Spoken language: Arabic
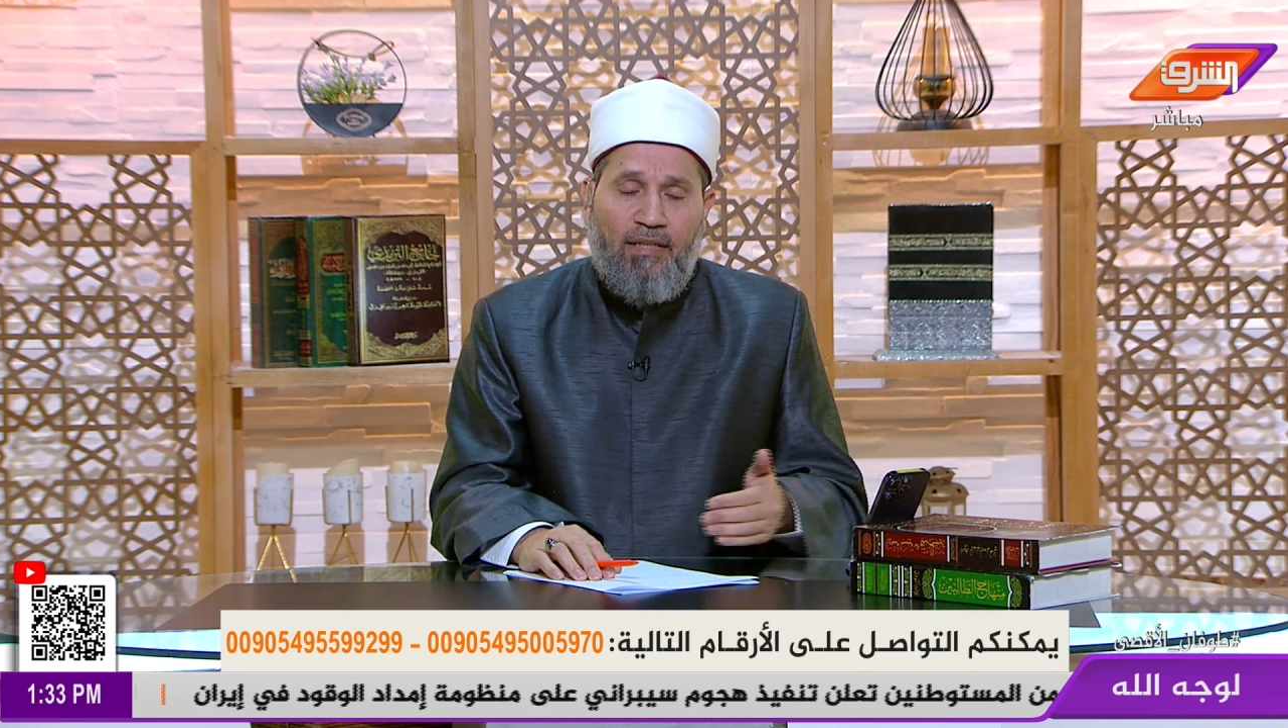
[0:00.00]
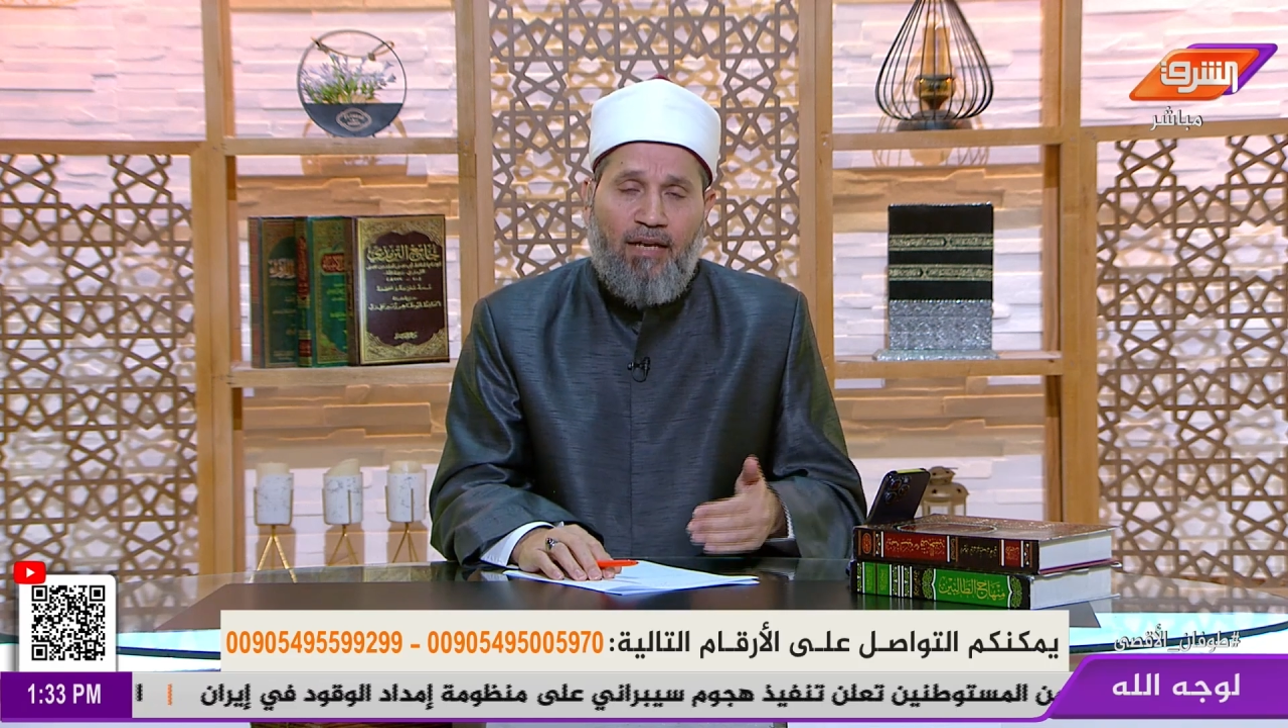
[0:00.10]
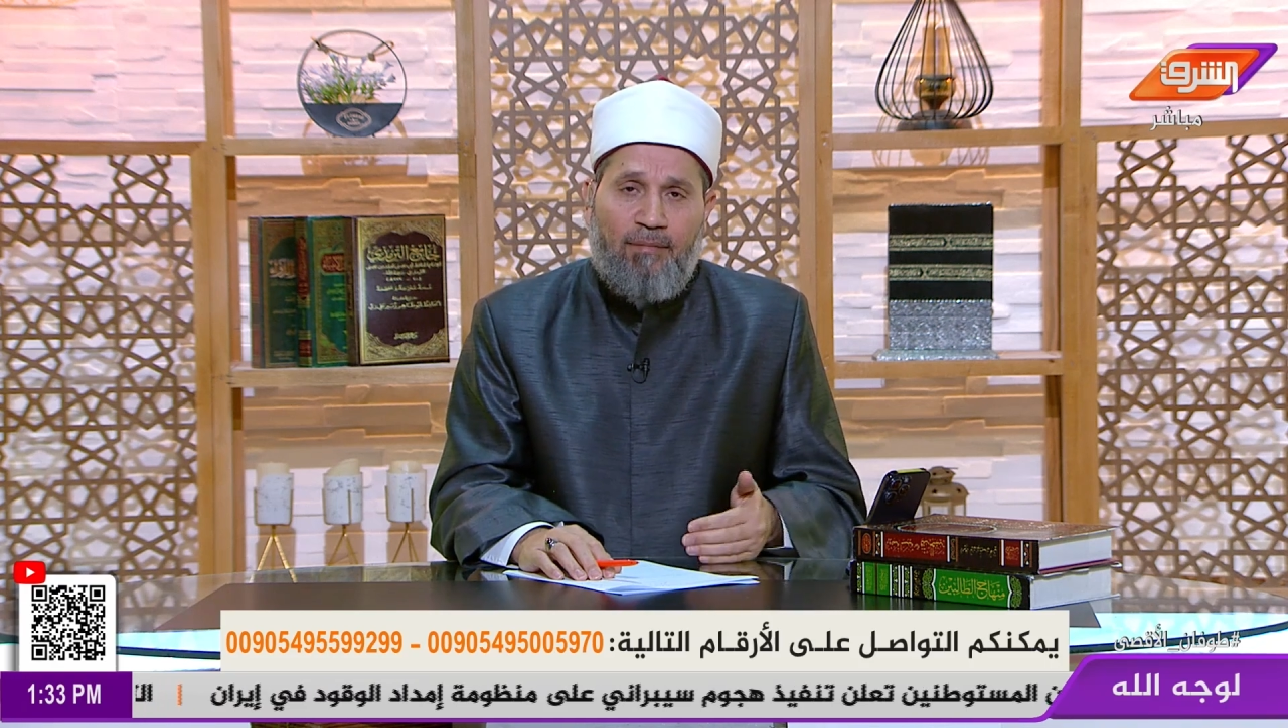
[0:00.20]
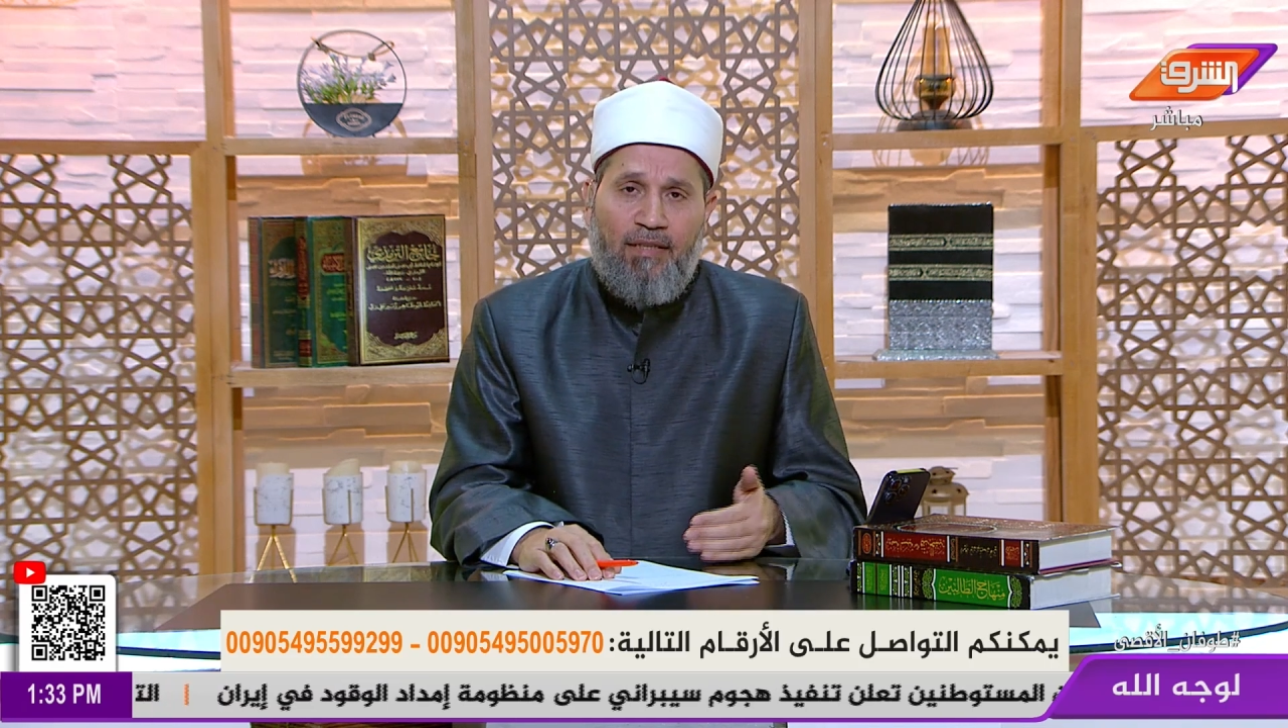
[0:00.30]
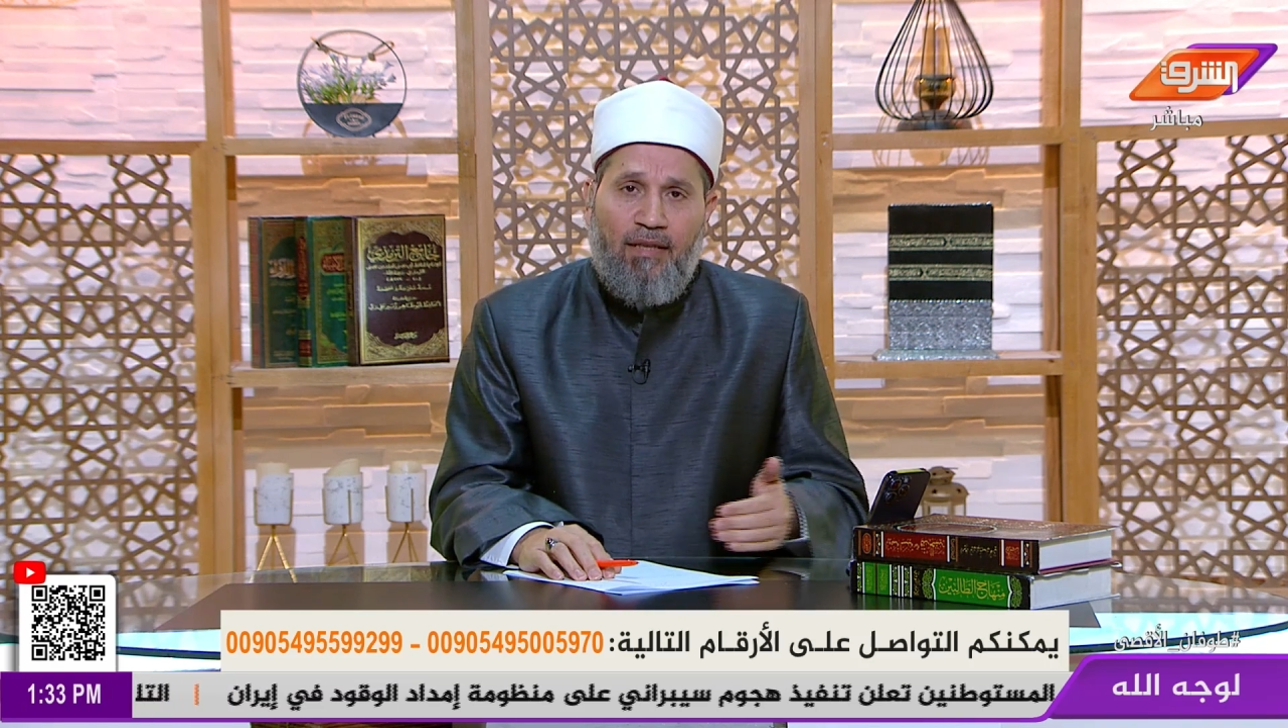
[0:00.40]

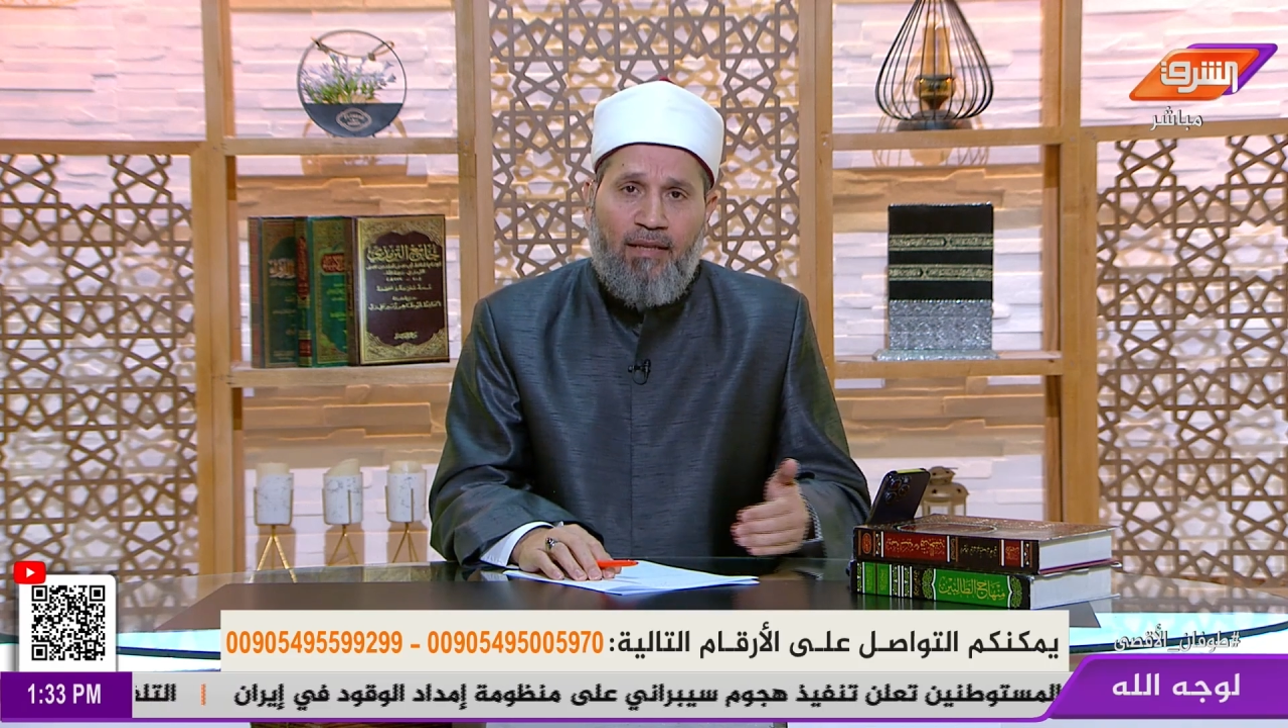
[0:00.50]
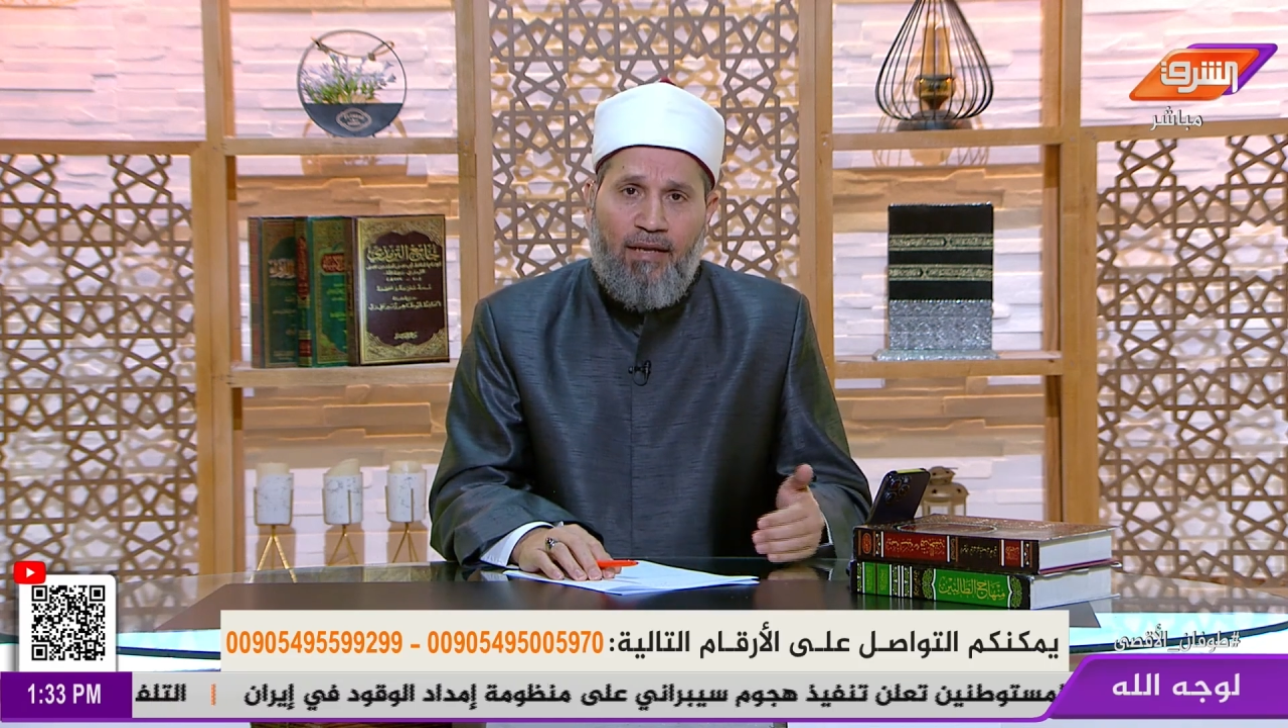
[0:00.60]
إحنا عملنا اللي